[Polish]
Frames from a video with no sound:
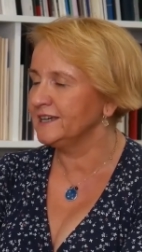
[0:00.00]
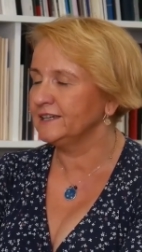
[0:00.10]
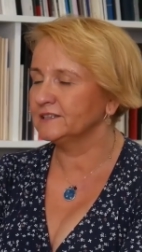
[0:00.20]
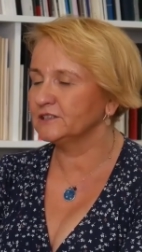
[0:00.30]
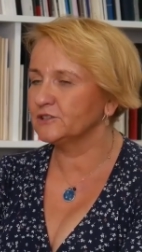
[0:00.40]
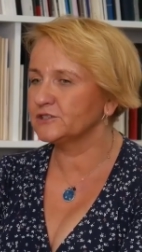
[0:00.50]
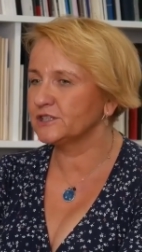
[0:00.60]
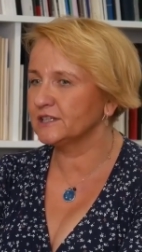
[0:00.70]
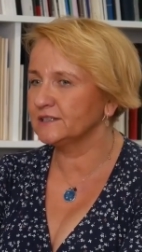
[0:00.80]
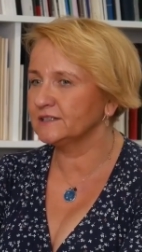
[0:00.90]
dlatego
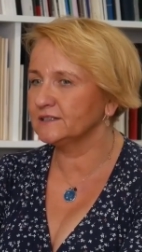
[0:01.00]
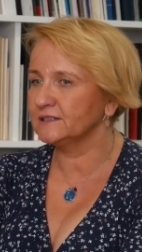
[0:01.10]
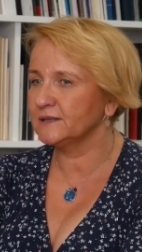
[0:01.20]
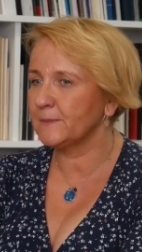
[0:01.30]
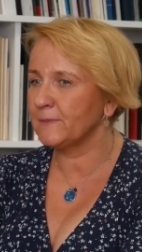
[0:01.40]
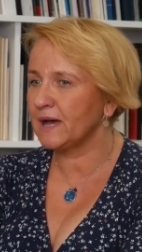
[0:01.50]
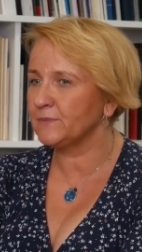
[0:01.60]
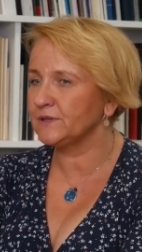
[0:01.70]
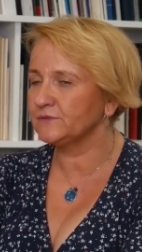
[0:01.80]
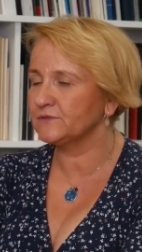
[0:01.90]
że e,
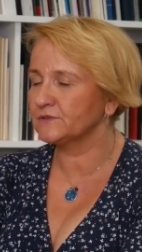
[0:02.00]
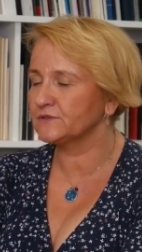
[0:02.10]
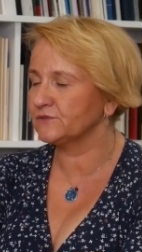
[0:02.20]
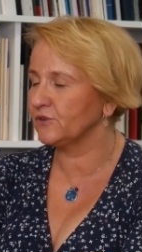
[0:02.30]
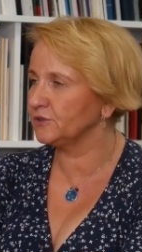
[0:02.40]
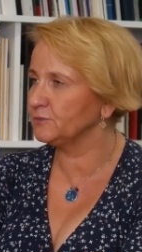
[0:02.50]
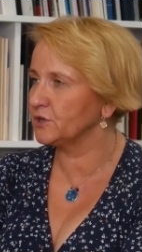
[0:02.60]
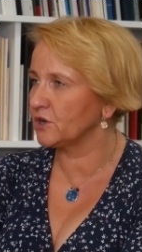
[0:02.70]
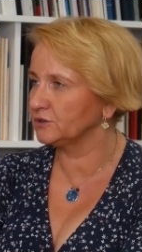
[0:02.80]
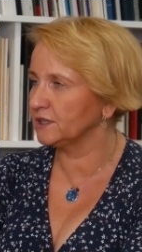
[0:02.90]
mamy w swoim
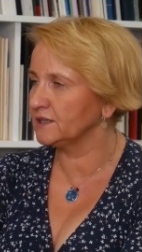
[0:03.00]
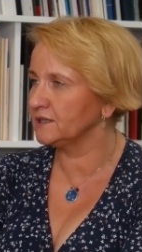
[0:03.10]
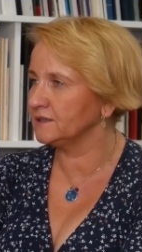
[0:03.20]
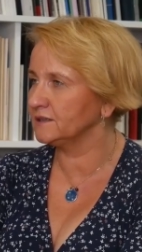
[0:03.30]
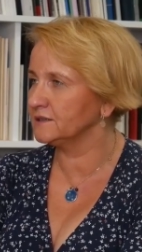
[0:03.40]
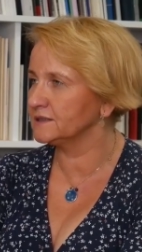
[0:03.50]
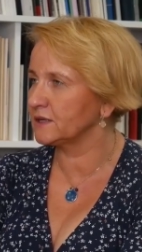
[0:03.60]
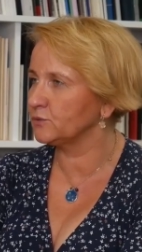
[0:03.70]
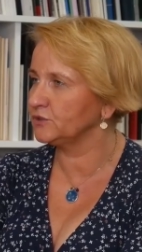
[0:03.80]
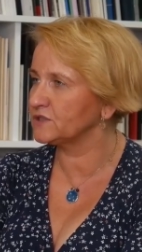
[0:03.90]
gronie
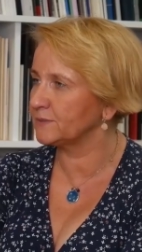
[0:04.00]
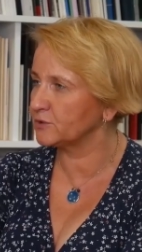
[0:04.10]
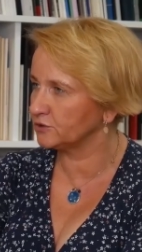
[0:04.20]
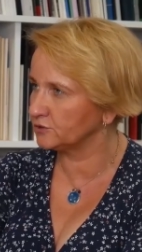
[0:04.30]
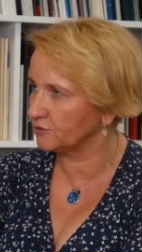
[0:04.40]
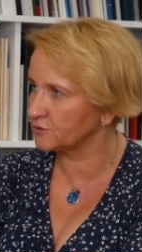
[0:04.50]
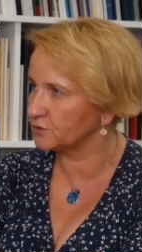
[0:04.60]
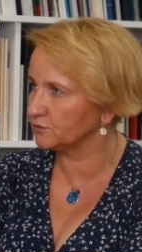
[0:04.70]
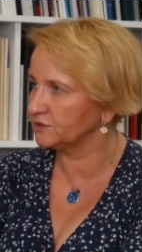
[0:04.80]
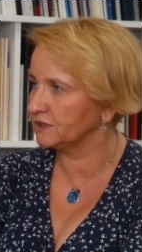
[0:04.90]
zarówno
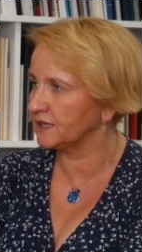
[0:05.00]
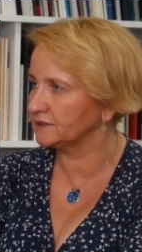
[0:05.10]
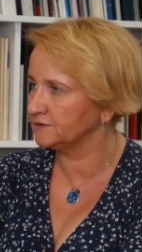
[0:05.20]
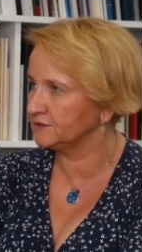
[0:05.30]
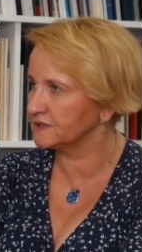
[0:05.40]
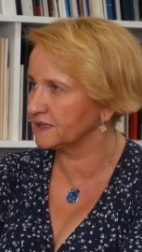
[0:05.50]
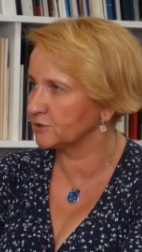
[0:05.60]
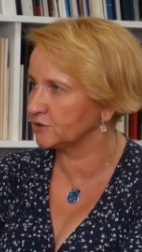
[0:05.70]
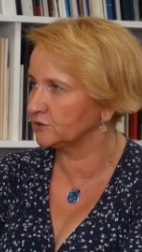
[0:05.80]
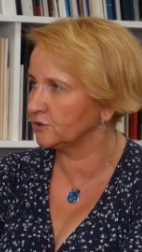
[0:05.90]
samorządowców, tych aktywnych
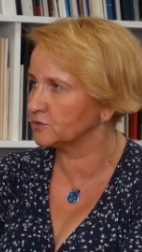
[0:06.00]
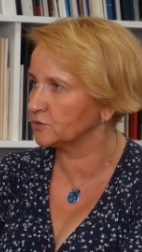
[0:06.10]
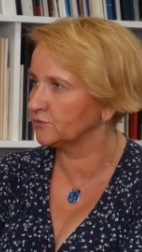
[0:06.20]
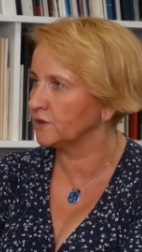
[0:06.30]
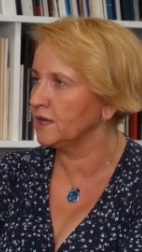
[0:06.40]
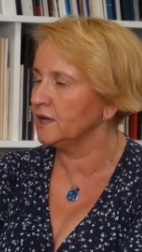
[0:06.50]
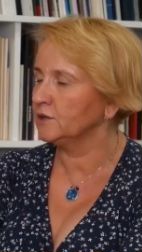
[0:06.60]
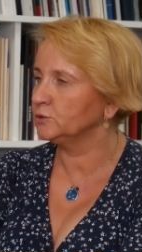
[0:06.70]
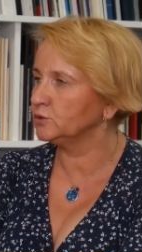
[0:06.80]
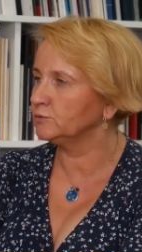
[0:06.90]
samorządowców,
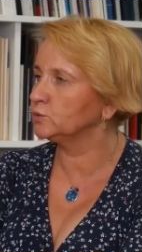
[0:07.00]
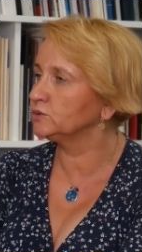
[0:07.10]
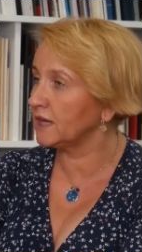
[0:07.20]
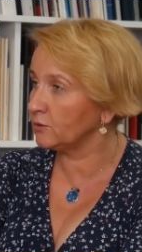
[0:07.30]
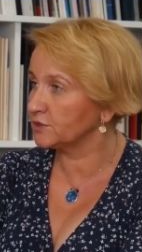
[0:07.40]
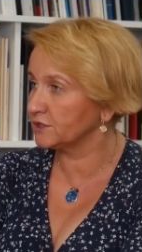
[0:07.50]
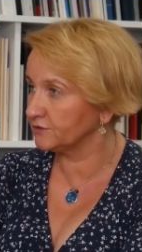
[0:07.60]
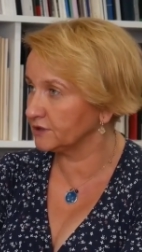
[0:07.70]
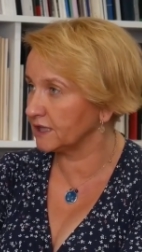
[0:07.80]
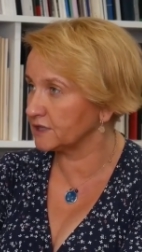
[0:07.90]
którym udało się
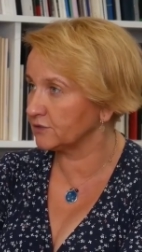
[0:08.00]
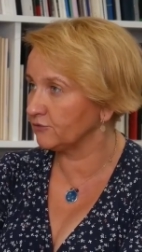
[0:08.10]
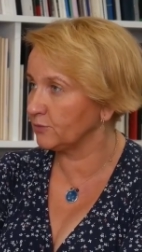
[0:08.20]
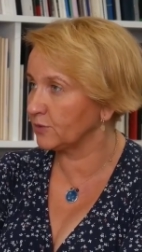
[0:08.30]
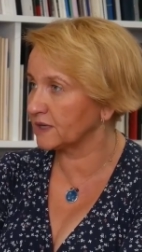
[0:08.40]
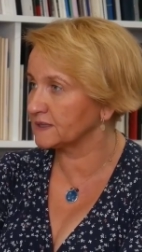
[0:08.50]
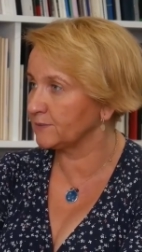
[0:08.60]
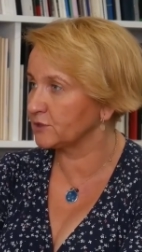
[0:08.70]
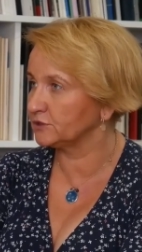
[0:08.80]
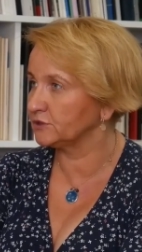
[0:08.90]
wygrać wyborach
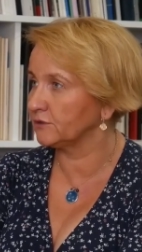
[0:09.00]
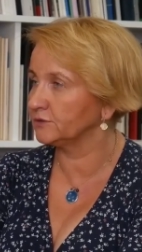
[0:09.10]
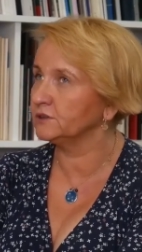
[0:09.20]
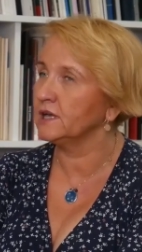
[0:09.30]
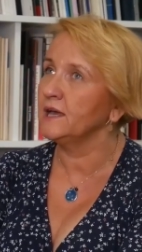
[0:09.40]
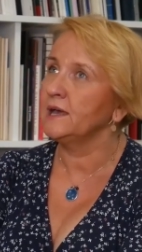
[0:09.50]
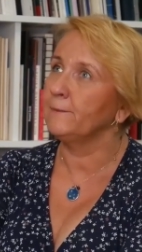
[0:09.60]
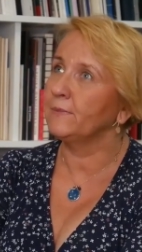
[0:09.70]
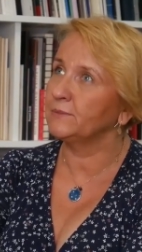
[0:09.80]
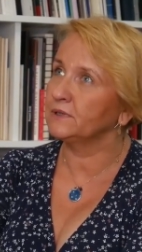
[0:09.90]
samorządowych.
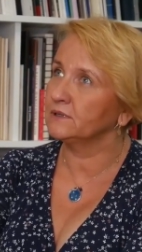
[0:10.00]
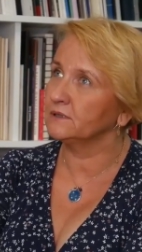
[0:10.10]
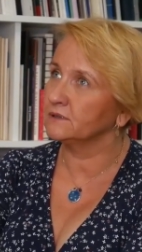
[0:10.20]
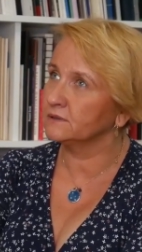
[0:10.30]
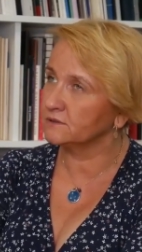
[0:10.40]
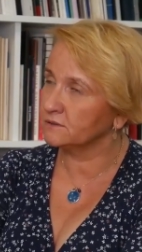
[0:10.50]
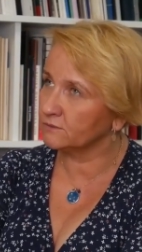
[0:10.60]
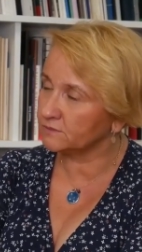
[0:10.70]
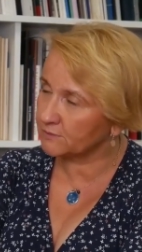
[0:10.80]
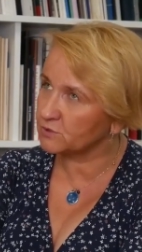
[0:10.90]
Mamy y,
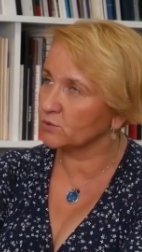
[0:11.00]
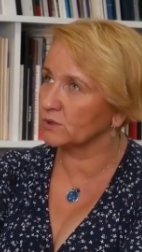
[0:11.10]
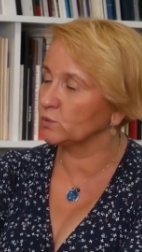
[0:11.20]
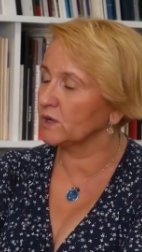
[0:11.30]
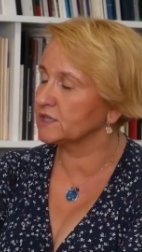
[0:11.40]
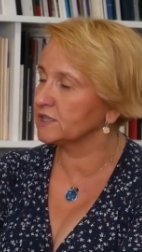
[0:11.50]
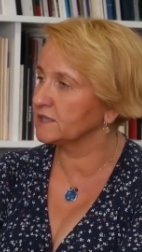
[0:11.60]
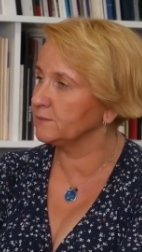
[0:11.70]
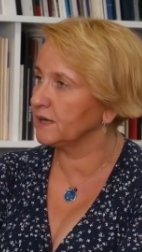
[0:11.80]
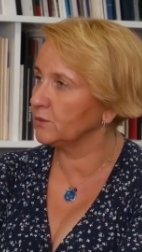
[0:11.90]
na przykład Łukasza
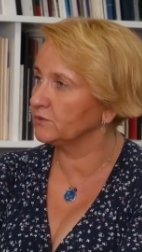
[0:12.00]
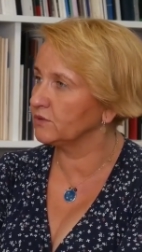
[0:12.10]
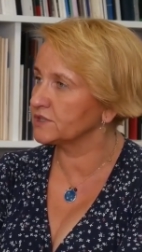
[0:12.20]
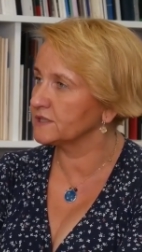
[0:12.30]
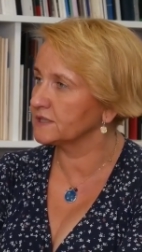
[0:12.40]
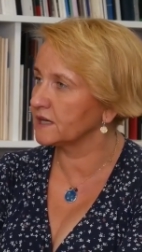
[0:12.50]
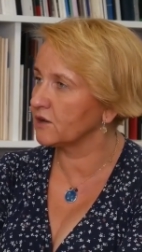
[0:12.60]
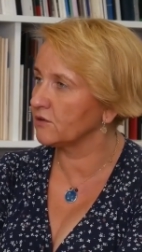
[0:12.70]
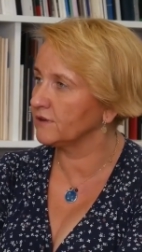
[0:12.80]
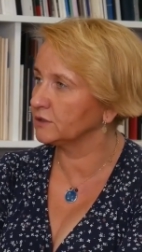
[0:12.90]
Gibałę właśnie z
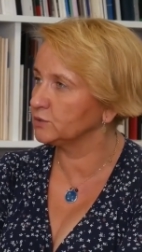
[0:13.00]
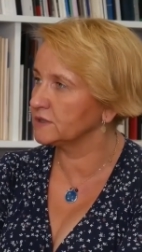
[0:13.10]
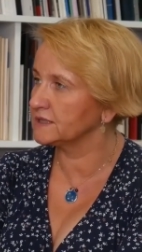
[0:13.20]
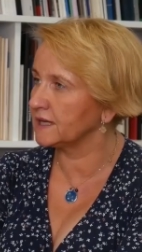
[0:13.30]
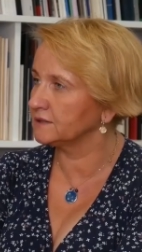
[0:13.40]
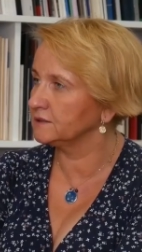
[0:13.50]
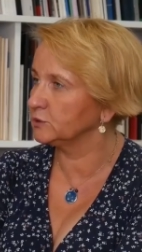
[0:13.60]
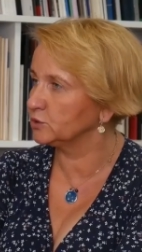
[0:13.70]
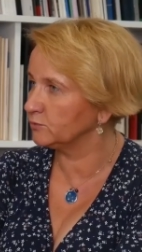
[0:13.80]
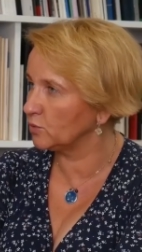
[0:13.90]
Krakowa, który jest radnym,
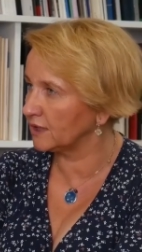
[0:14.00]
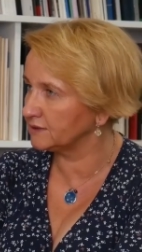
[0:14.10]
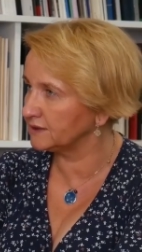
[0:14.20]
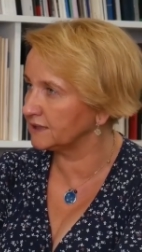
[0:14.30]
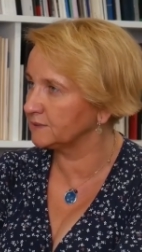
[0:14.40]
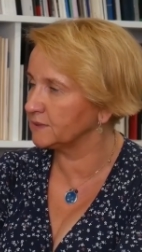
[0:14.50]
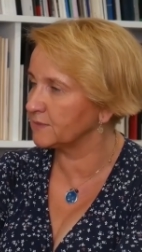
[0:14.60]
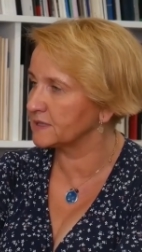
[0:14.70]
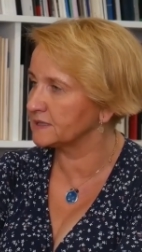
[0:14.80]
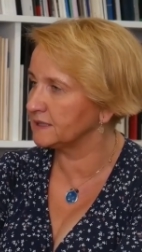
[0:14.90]
który był kandydatem na
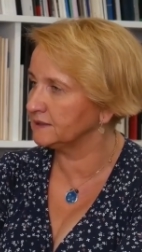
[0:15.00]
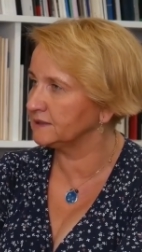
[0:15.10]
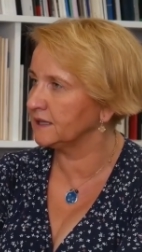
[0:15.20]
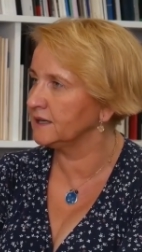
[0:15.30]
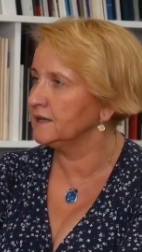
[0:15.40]
prezydenta.